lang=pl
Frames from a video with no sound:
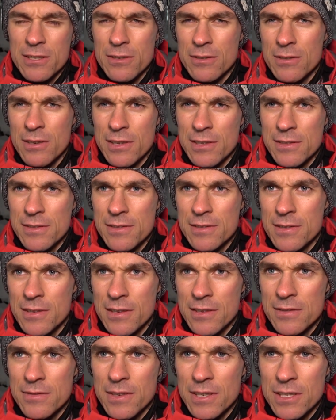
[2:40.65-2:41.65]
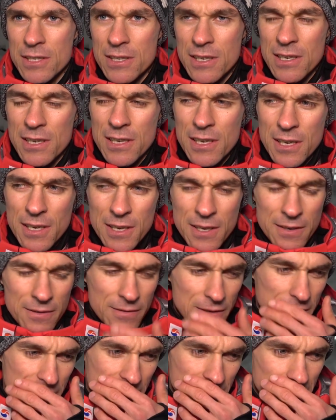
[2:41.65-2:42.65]
No, to, jest, to jest właśnie,
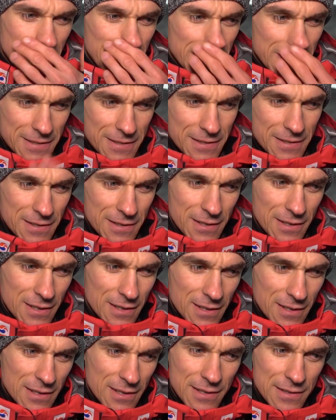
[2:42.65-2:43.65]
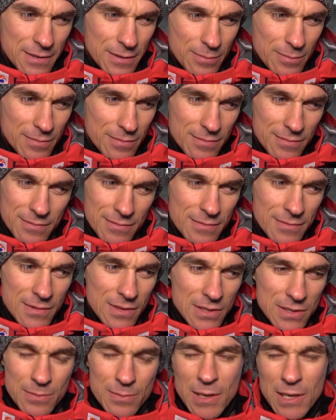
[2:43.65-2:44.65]
właśnie to jest, y, czasem,
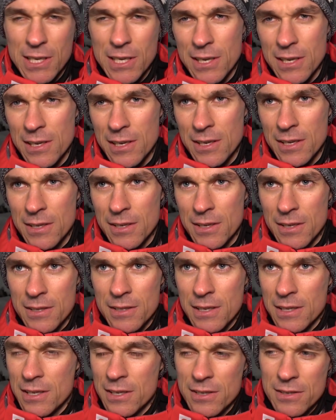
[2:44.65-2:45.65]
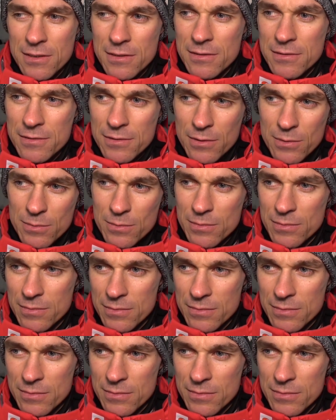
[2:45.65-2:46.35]
czasem takie takie są,